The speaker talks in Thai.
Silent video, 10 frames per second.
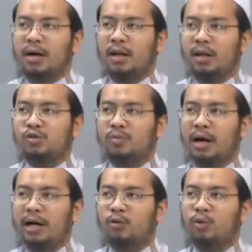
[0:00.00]
อัลลอฮฺสุบ
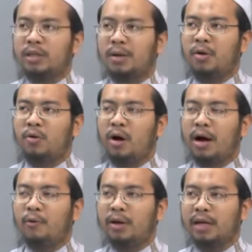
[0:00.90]
ฮานะฮัวตากว่า
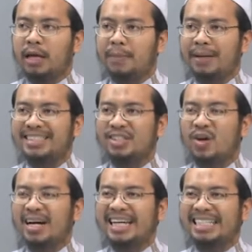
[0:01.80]
วันเกียรมะจะต้
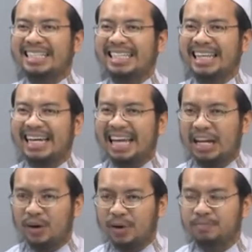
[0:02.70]
องเกิดขึ้นอย่างแน่
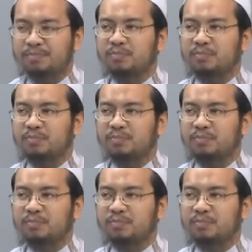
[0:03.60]
นอน